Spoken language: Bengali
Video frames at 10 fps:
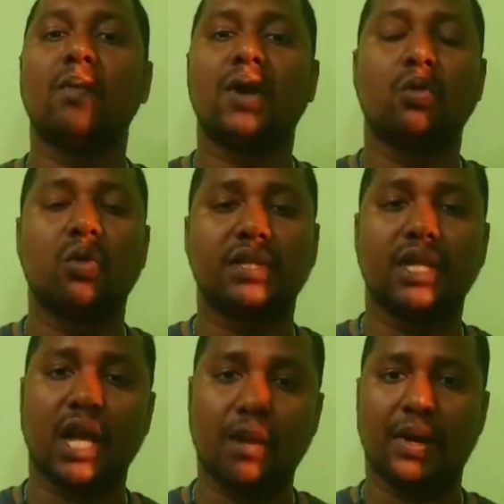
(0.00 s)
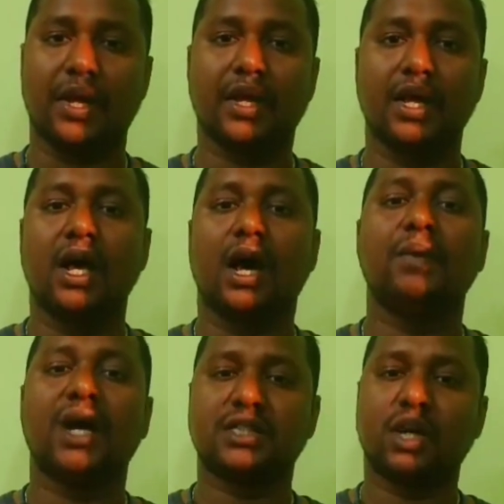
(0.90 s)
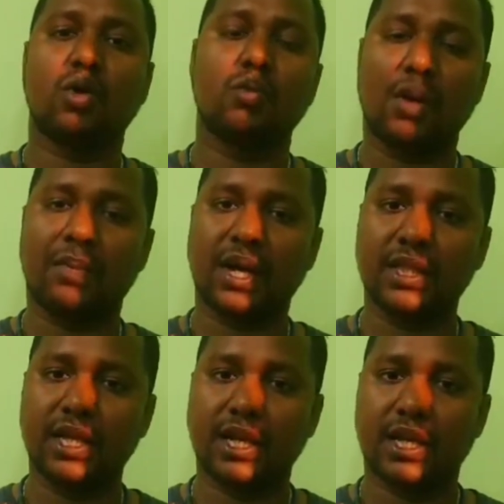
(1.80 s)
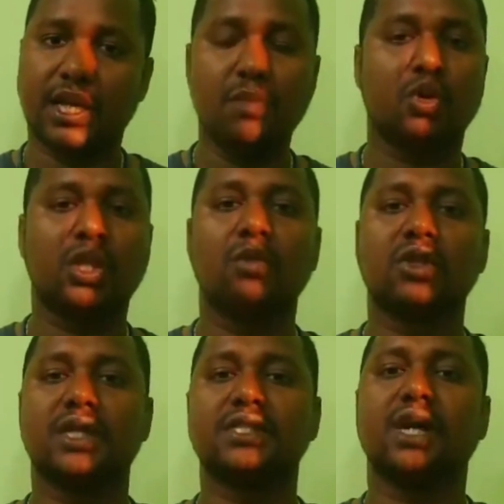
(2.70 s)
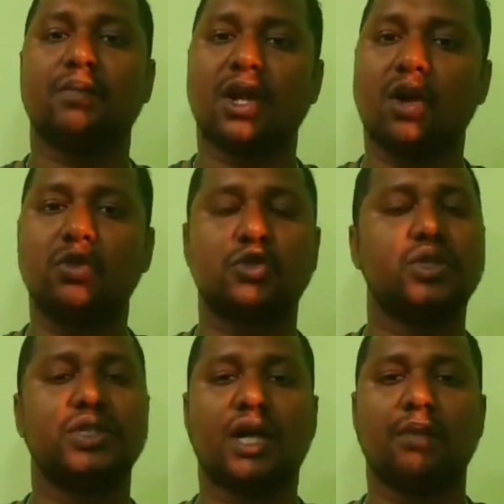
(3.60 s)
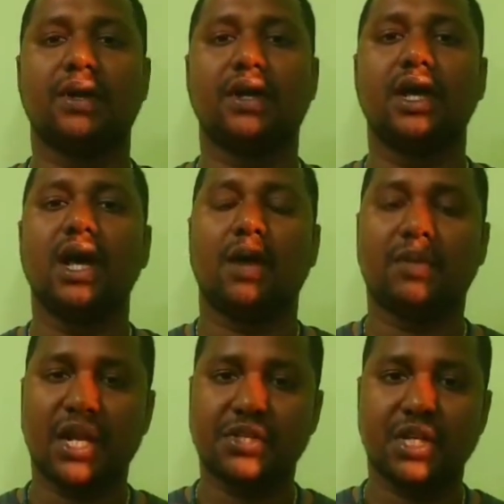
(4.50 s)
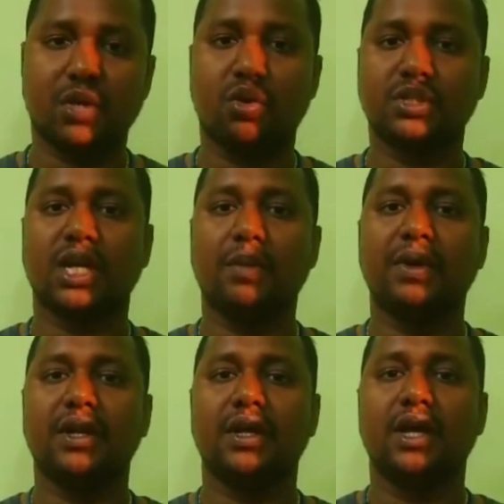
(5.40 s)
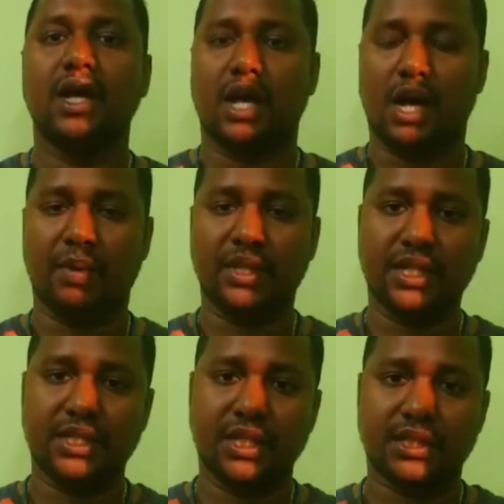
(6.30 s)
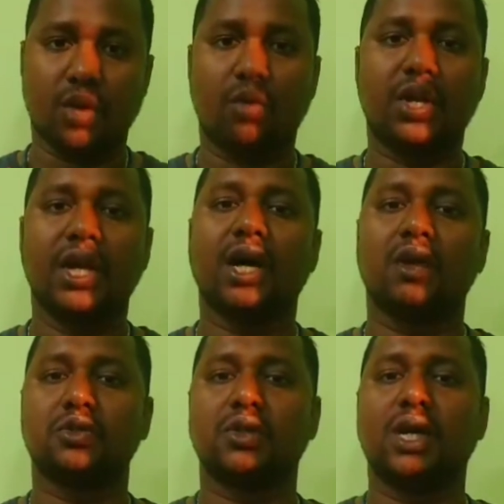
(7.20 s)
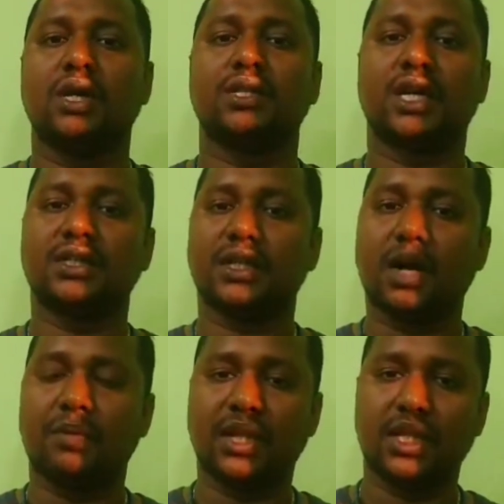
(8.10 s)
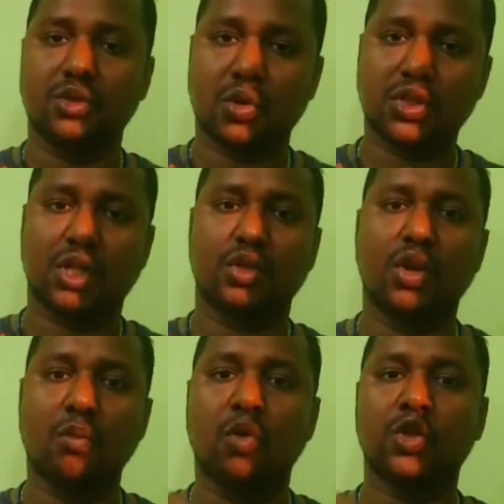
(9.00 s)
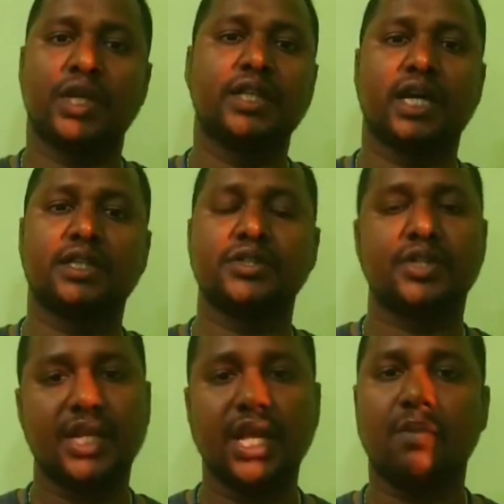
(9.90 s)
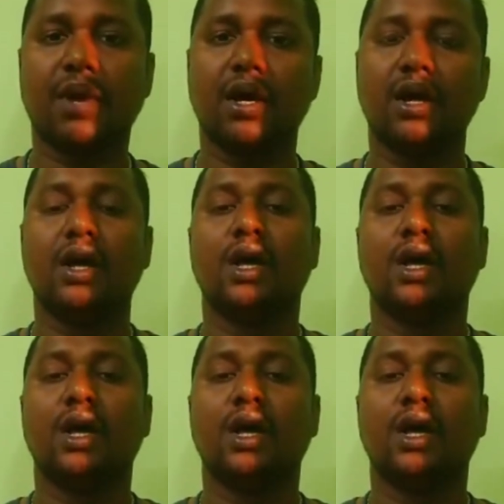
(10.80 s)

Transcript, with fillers: অপমান করতে না পারে আমি আশা করব আপনাদের কি মতামত আছে আপনারা অবশ্যই জানাবেন আপনারা শীঘ্রই জানাবেন আমাদের যে সাংগঠনিক আলোচনা তার সাথে আপনাদের জনসাধারণের মত কি থাকছে সে নিয়ে আমরা